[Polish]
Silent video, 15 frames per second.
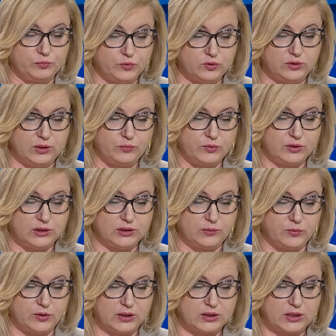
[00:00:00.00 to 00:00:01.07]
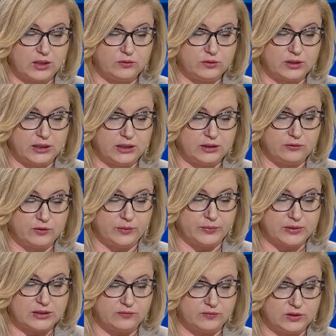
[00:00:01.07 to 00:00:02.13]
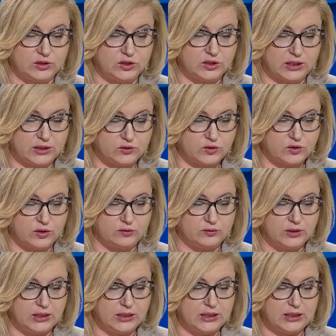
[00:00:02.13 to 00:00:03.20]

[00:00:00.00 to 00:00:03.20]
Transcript: Putin poniesie porażkę, a Ukraina i Europa zwyciężą.